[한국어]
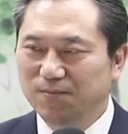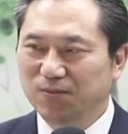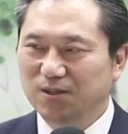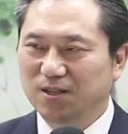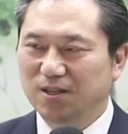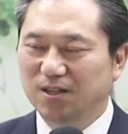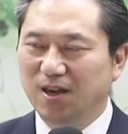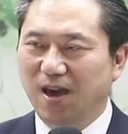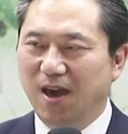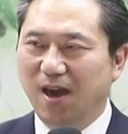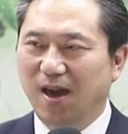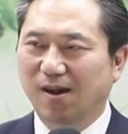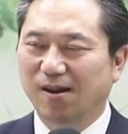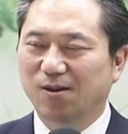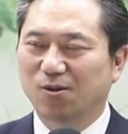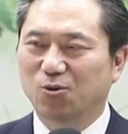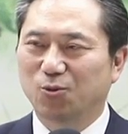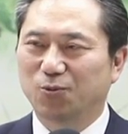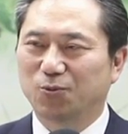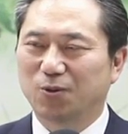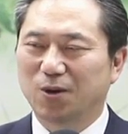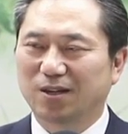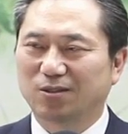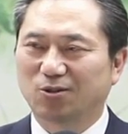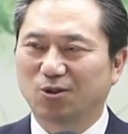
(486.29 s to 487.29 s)
이
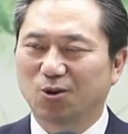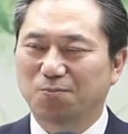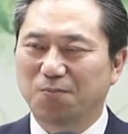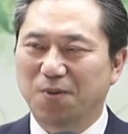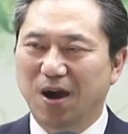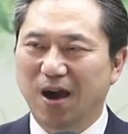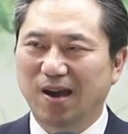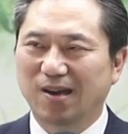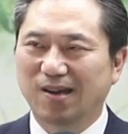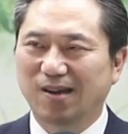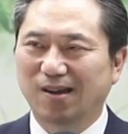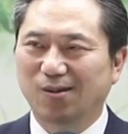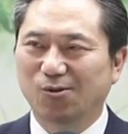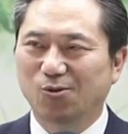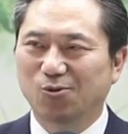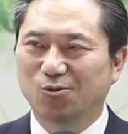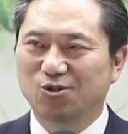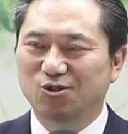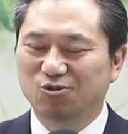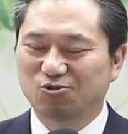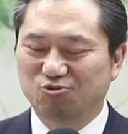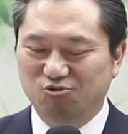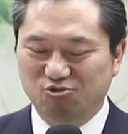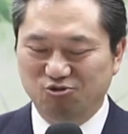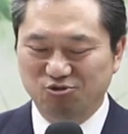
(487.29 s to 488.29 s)
헬리코박터 파일로리
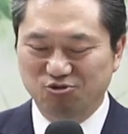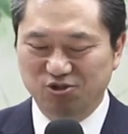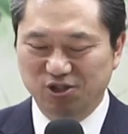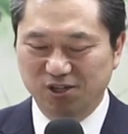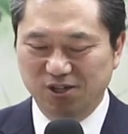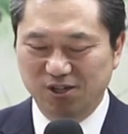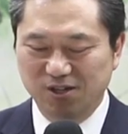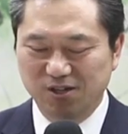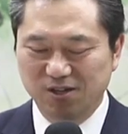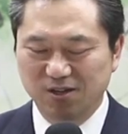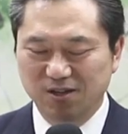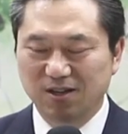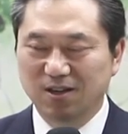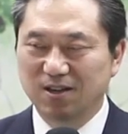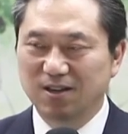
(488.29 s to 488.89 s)
균을